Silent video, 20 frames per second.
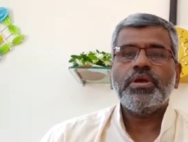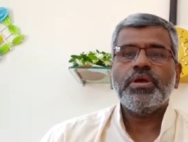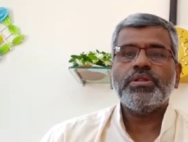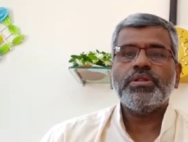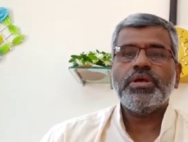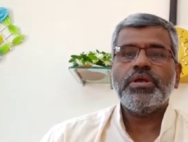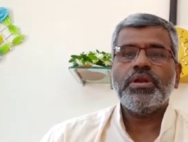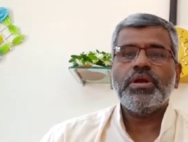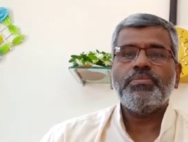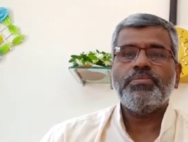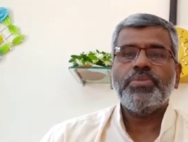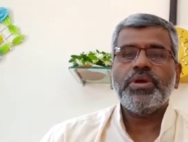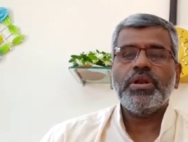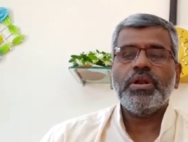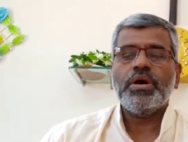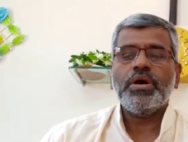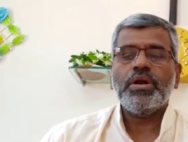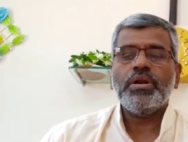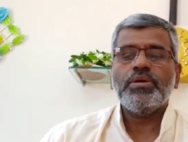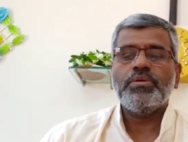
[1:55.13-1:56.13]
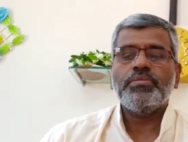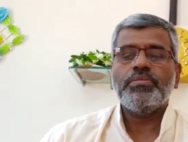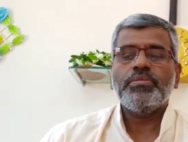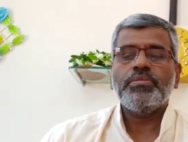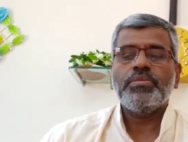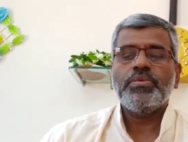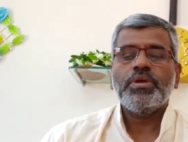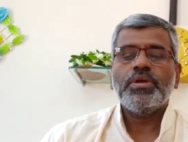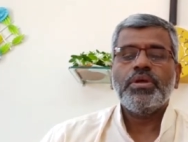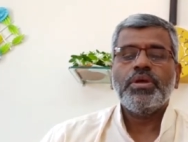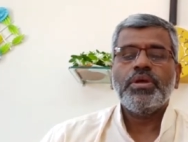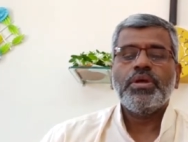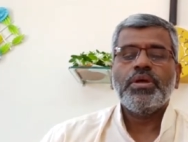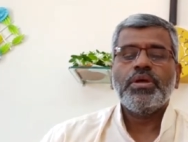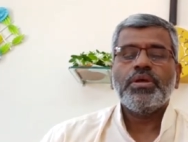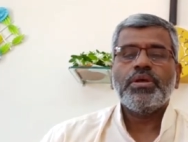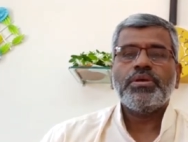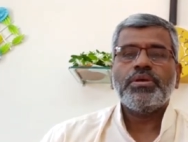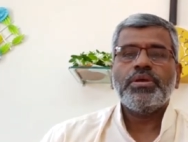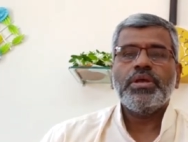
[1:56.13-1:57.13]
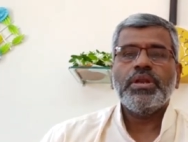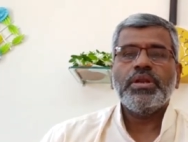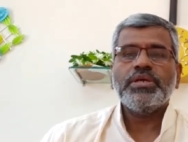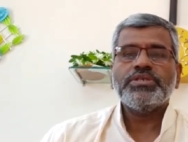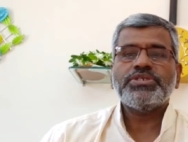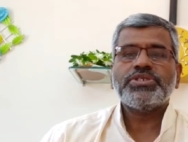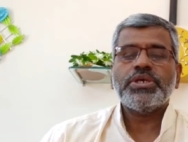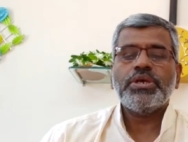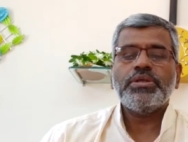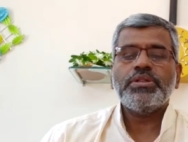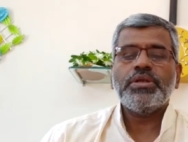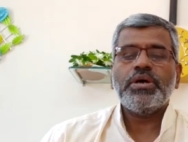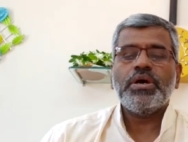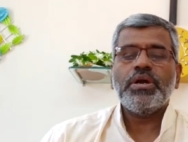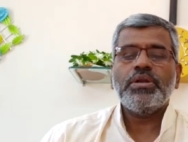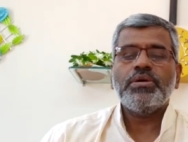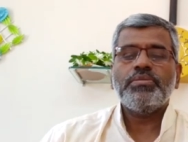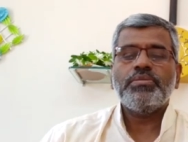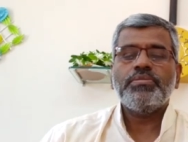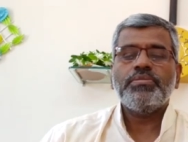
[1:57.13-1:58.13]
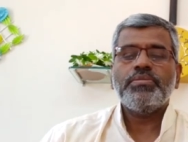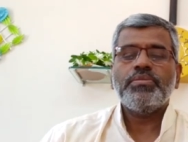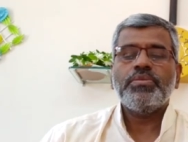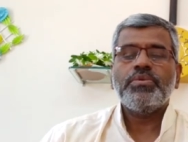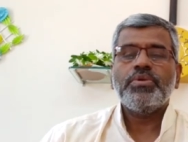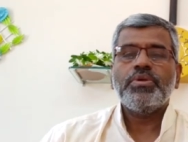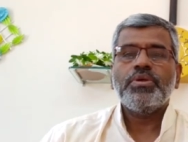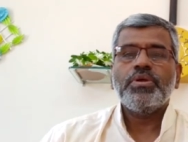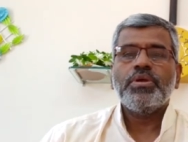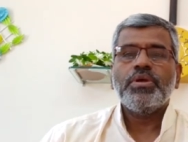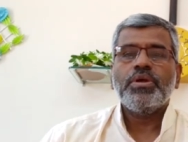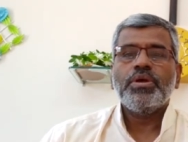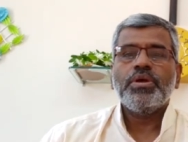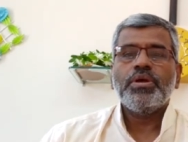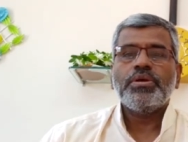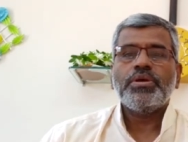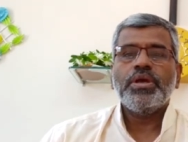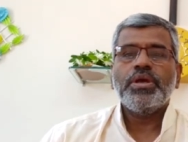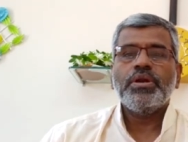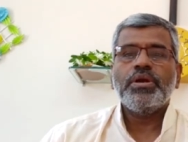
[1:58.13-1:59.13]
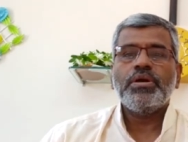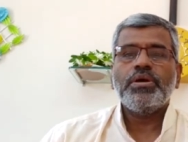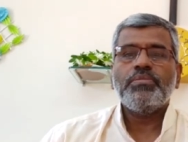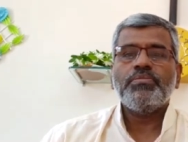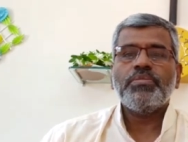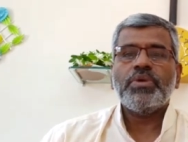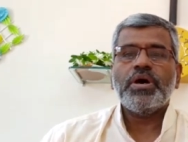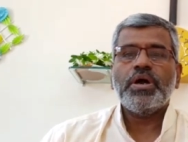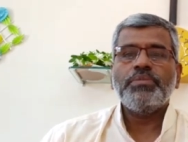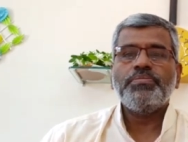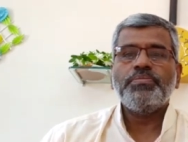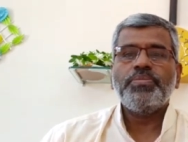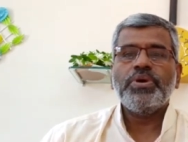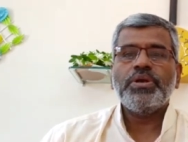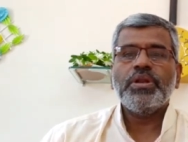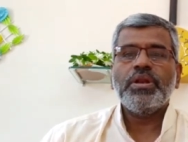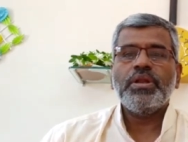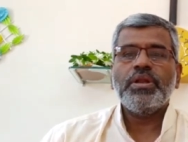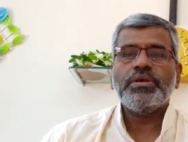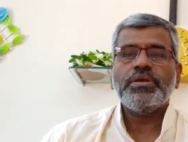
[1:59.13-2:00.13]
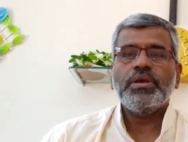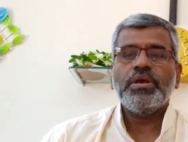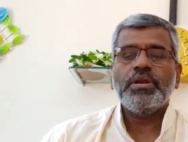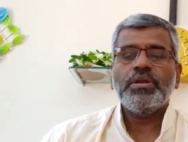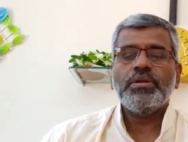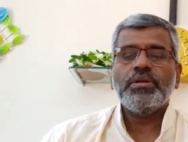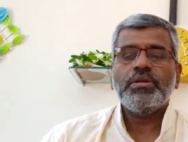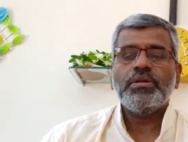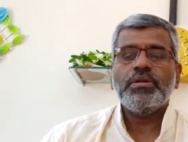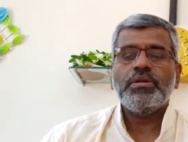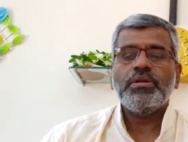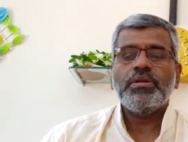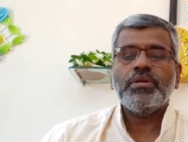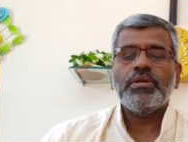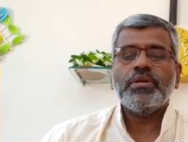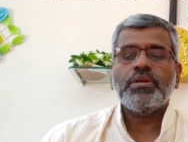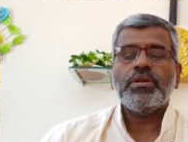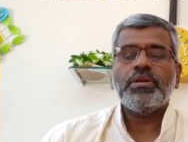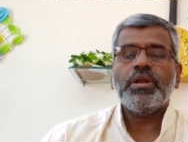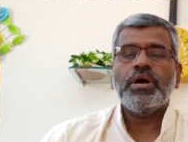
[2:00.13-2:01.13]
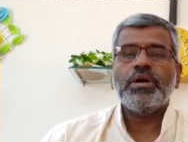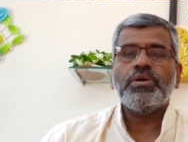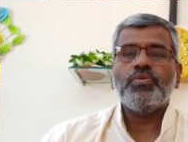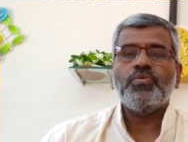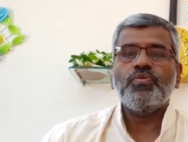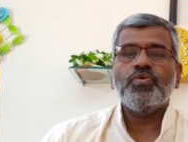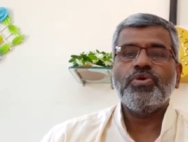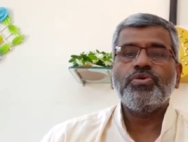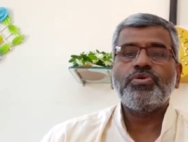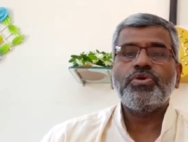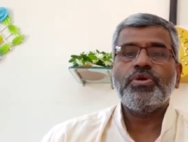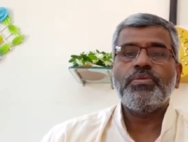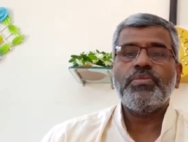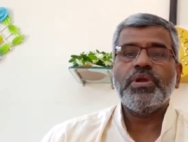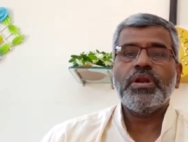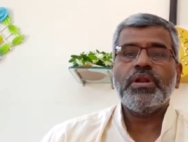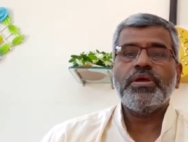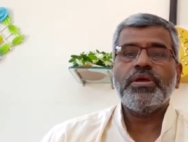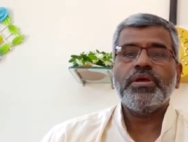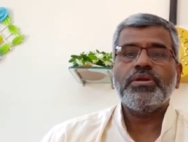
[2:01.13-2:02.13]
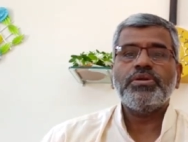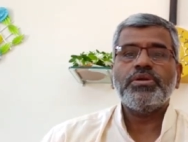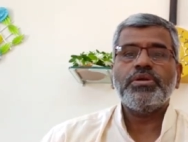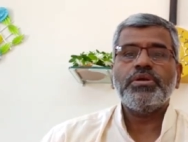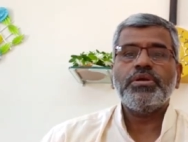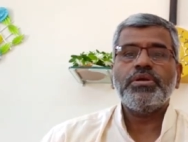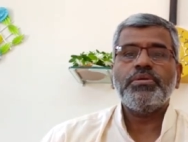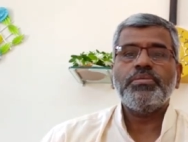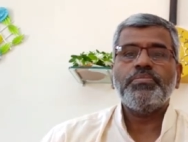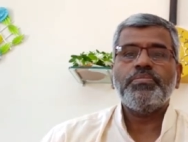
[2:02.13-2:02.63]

எதை நம்பினாலும் என்ன செய்தாலும் என்னிடம் அன்பு இல்லையே நான் ஒன்றும் இல்லை என்று